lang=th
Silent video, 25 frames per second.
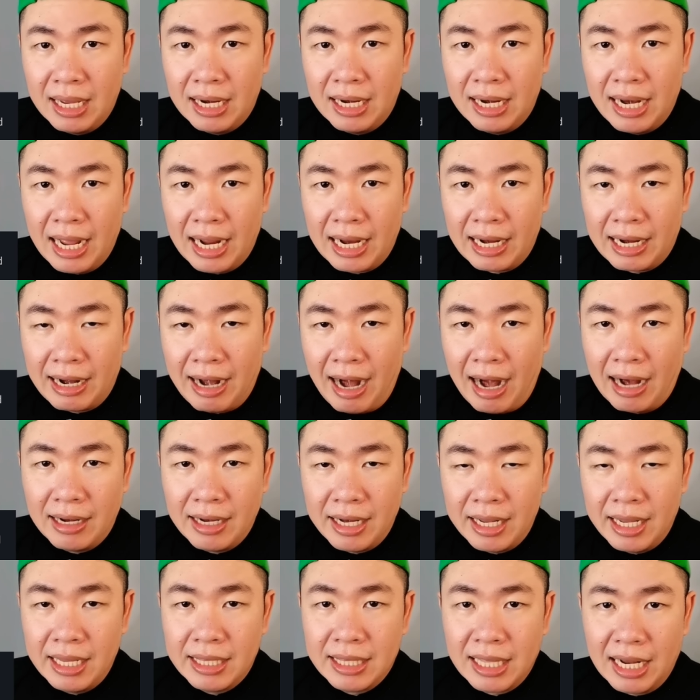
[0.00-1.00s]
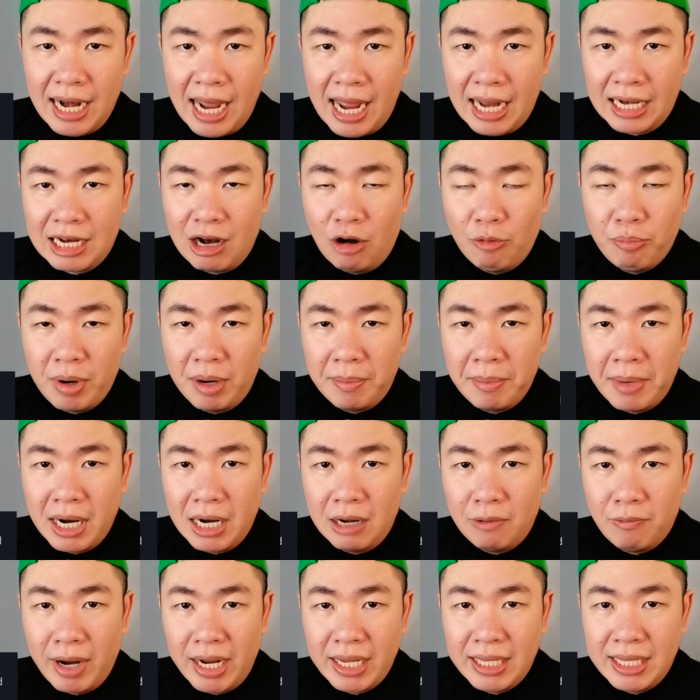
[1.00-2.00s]
และครั้งนี้ตลาดเขาประเมิน
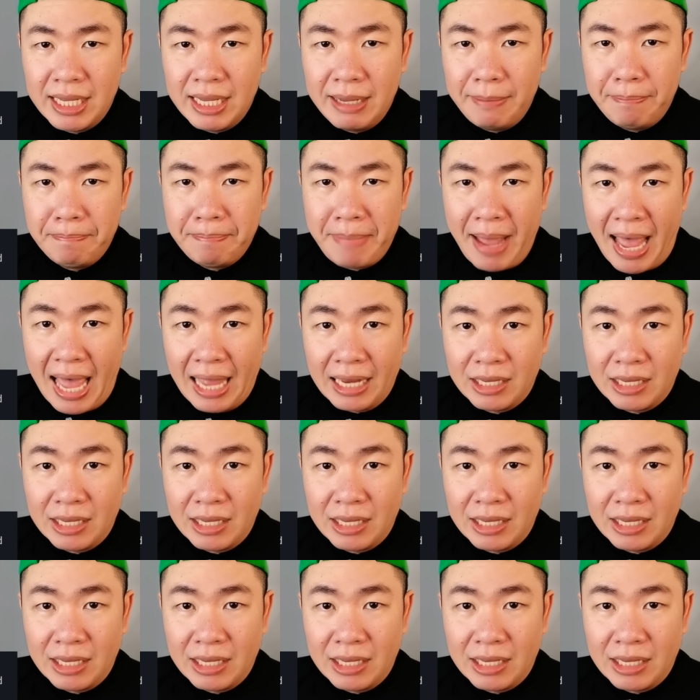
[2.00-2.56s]
ไว้ที่ 8.8%